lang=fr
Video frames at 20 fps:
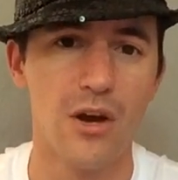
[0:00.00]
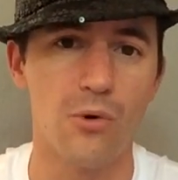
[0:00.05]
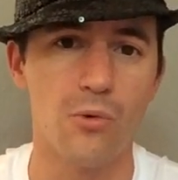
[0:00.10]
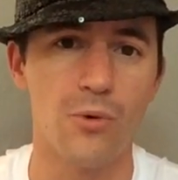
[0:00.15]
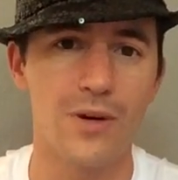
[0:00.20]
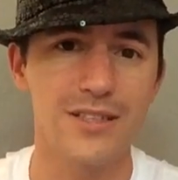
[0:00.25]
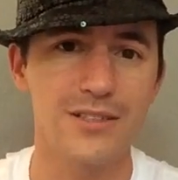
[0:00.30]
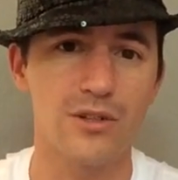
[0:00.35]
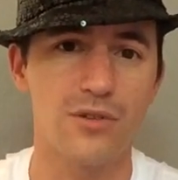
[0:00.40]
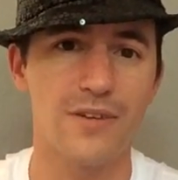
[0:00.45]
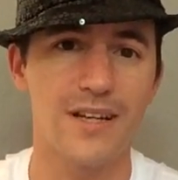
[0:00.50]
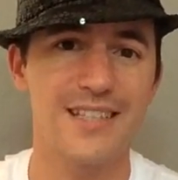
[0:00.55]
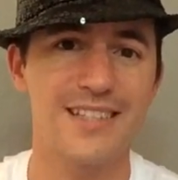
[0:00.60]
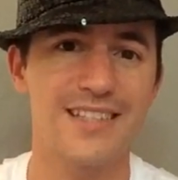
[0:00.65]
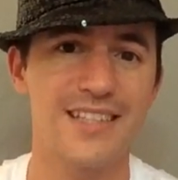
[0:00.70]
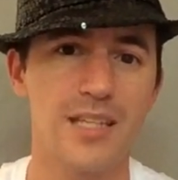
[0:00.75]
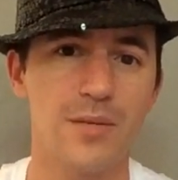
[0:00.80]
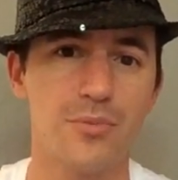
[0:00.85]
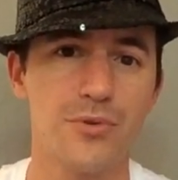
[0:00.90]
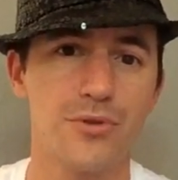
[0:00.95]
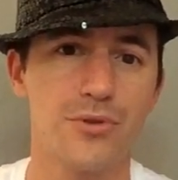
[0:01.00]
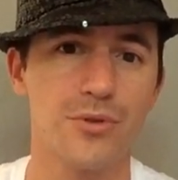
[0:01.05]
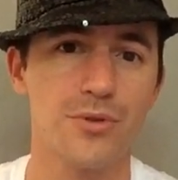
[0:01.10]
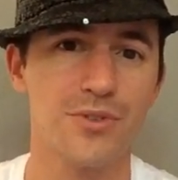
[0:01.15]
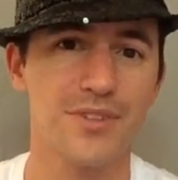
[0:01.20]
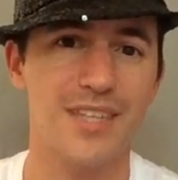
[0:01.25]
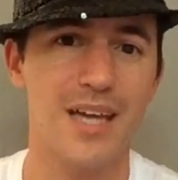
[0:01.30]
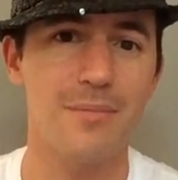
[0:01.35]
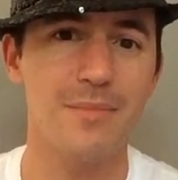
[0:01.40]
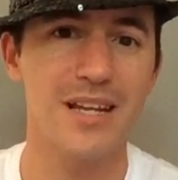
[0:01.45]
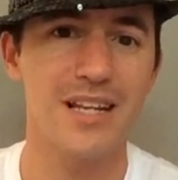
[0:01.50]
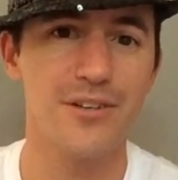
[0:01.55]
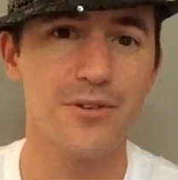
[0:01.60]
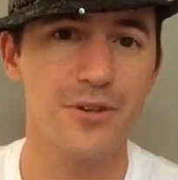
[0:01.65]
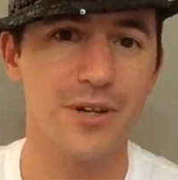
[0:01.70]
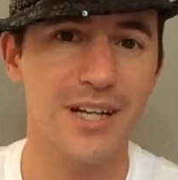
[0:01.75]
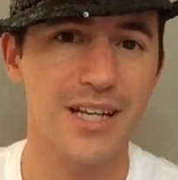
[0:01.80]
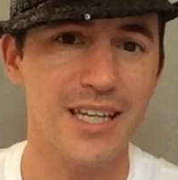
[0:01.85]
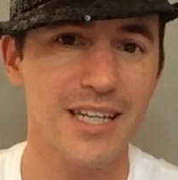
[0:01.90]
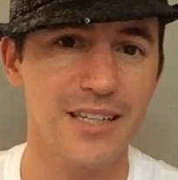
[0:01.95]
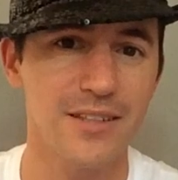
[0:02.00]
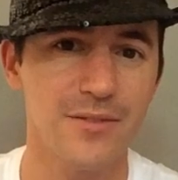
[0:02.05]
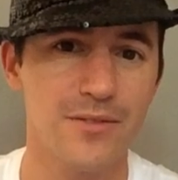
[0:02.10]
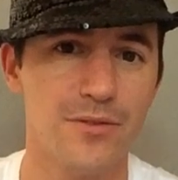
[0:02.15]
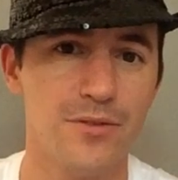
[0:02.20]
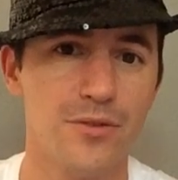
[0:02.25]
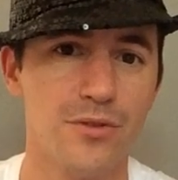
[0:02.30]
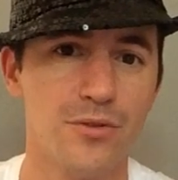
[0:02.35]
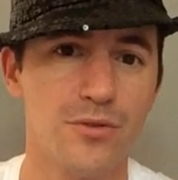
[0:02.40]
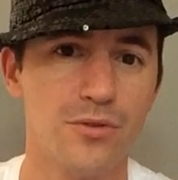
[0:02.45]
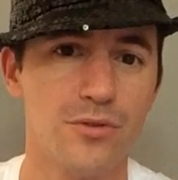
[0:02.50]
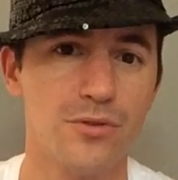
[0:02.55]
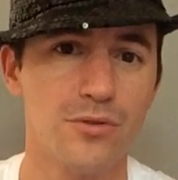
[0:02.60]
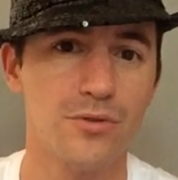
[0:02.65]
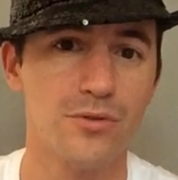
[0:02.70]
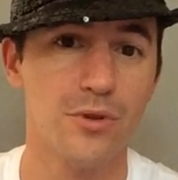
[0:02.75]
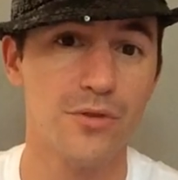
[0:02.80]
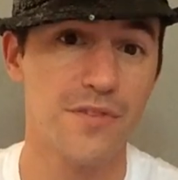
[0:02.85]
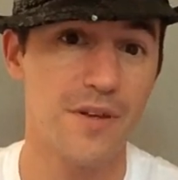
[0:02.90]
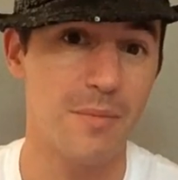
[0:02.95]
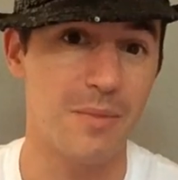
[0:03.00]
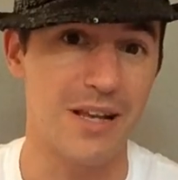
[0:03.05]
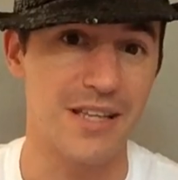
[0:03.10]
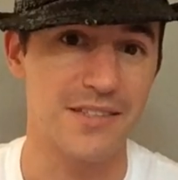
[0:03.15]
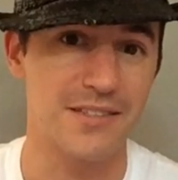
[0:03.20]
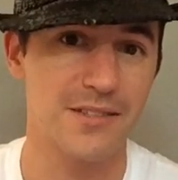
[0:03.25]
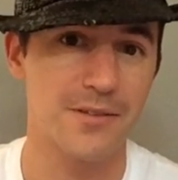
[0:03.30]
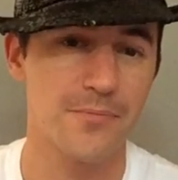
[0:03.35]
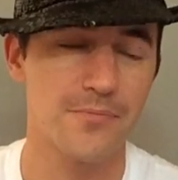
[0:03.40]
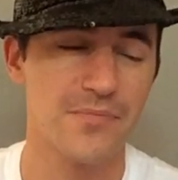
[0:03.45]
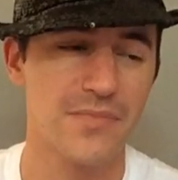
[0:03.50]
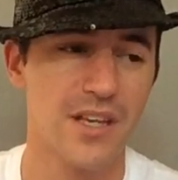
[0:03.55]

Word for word: Ou est-ce qu'on va essayer plutôt d'améliorer nos, nos faiblesses